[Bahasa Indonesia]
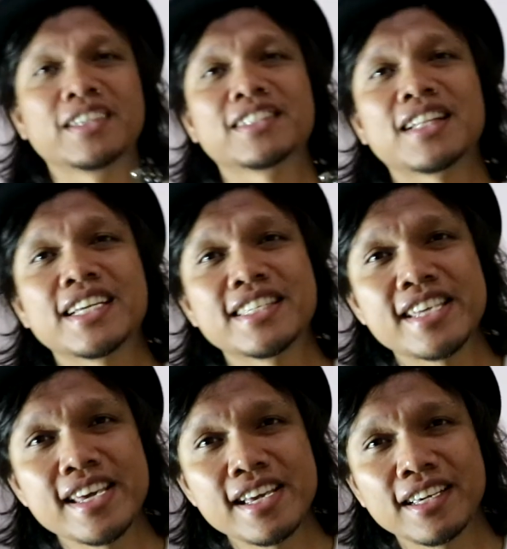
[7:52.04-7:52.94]
Setelah C
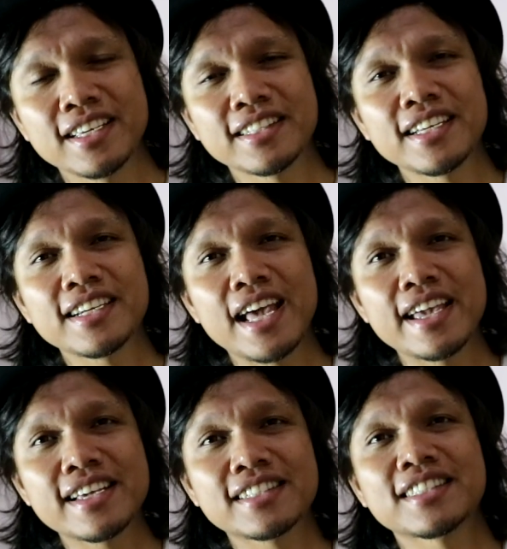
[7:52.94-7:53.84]
kita
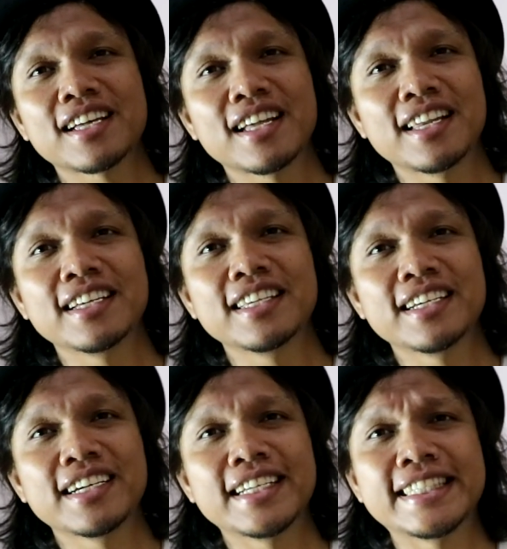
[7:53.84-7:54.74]
naik setengah lagi
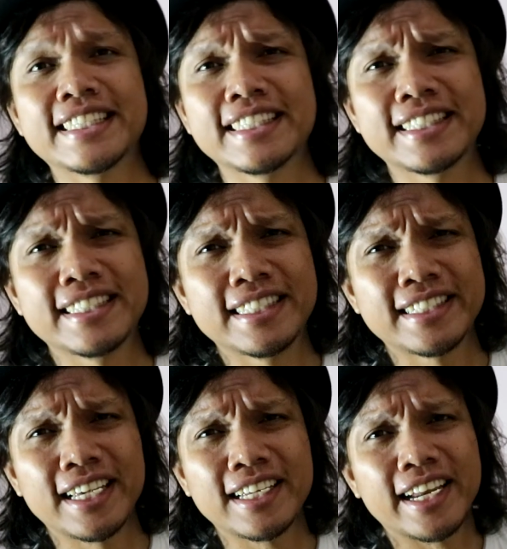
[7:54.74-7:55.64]
ke
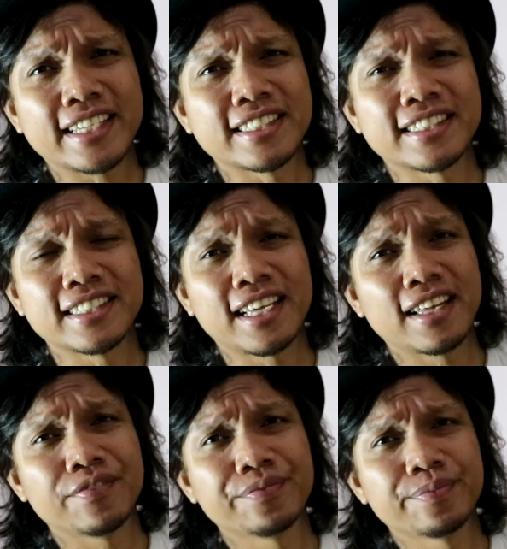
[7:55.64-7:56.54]
C crash ya.